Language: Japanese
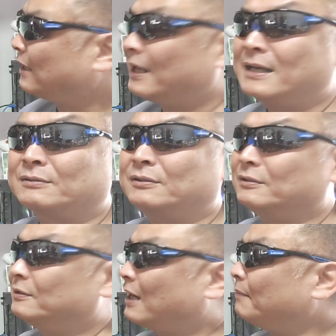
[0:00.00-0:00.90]
早
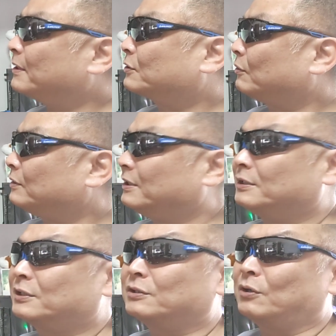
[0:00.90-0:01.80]
くアマゾン
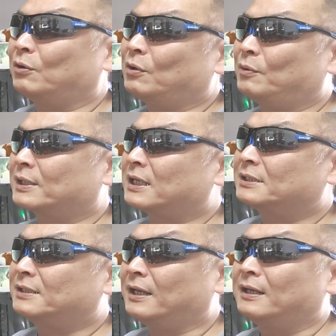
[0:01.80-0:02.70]
に事業を渡
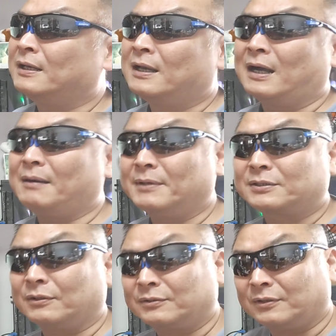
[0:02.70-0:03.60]
して
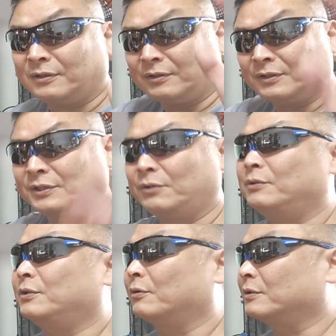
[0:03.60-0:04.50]
アマゾンの資
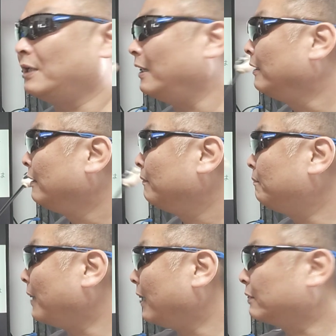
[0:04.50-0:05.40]
本力で
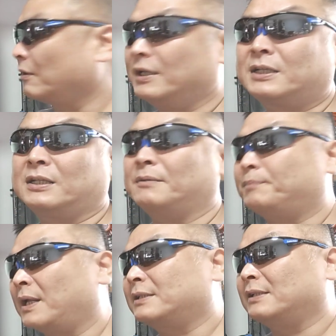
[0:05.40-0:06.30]
バーッと一気に
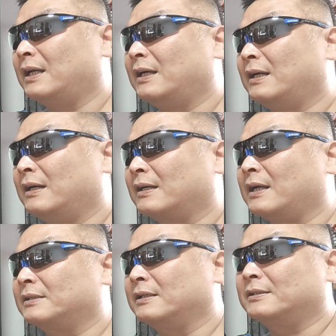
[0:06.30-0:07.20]
プラチナ
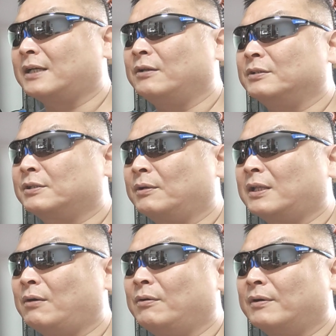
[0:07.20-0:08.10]
会社にりにしてく
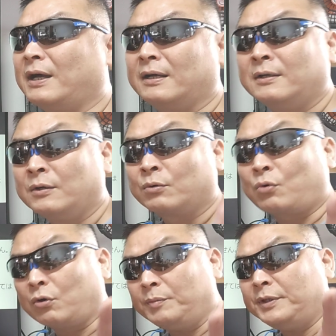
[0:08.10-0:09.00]
れた方が
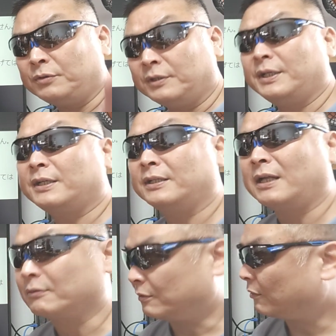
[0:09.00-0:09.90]
国民の利益に
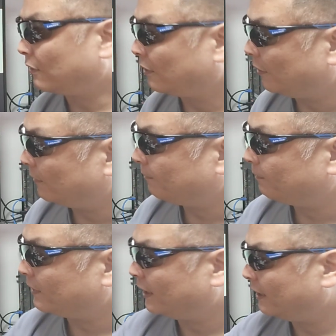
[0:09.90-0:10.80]
なるってことだよ。
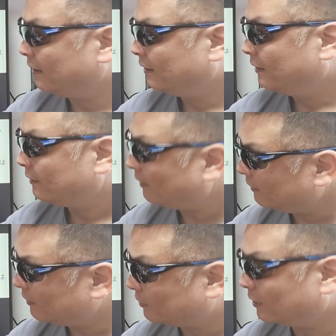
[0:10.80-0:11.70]
ね、
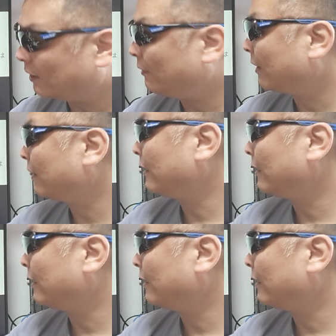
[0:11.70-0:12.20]
なんでそれがわか